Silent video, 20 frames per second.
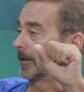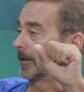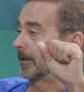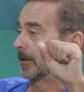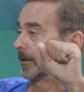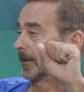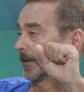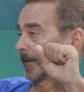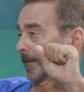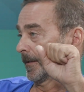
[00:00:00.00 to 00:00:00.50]

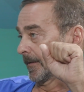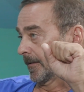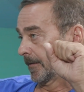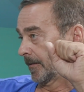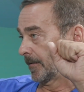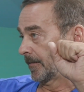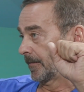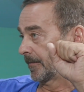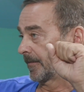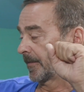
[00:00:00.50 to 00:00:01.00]

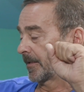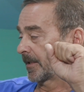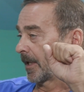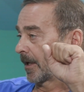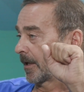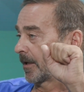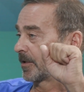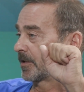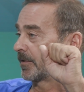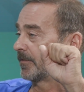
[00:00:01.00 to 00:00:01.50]
э,
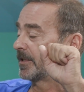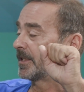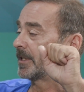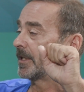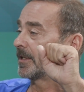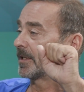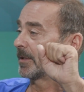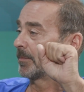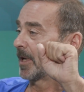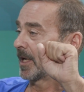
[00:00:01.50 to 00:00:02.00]
стараются
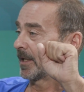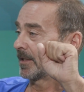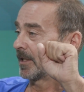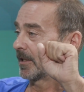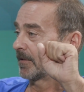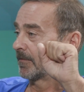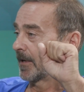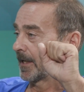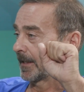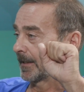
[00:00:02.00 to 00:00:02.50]
вести себя
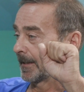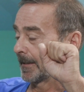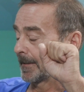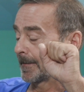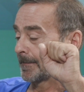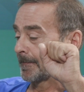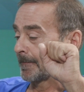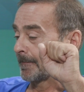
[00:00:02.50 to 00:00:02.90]
адекватно.